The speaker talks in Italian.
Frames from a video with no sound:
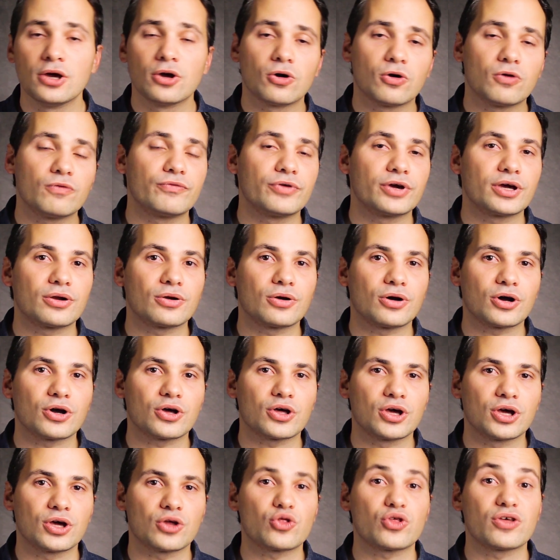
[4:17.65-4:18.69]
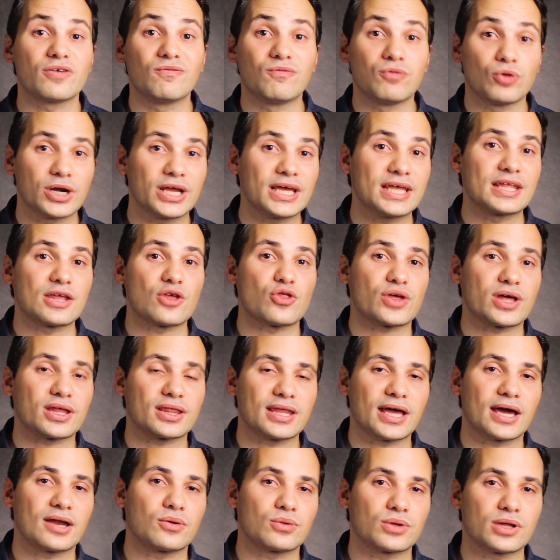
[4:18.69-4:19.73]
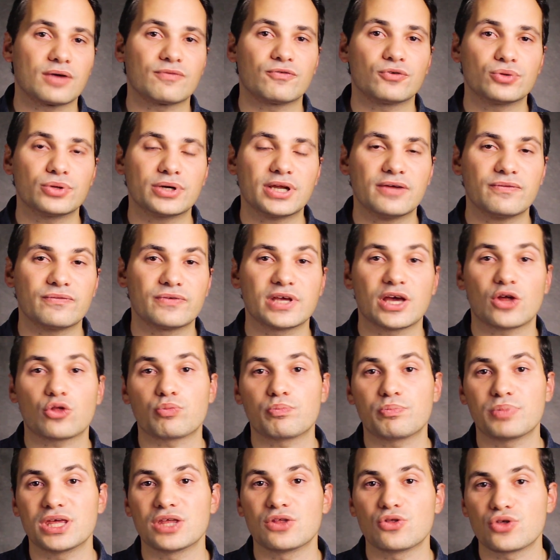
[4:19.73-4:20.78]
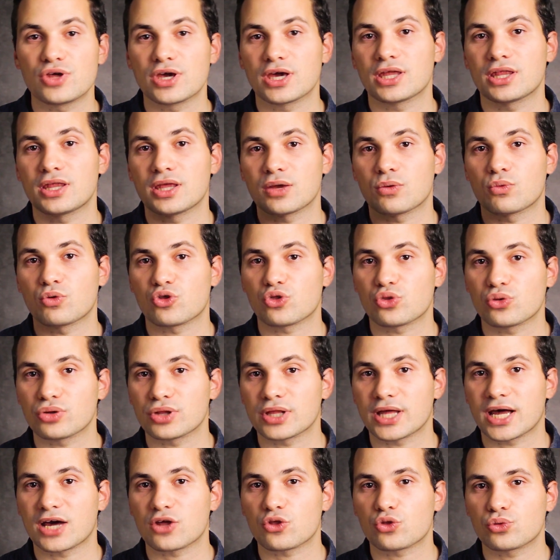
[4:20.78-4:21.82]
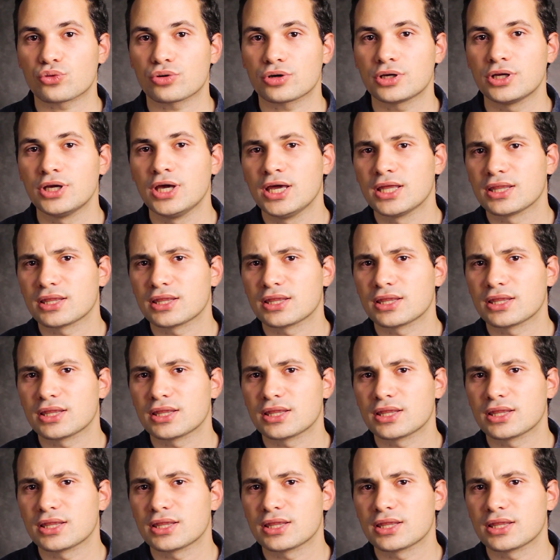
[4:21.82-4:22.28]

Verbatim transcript: ovvero eh, se volete scattare una fotografia spingete questo tasto.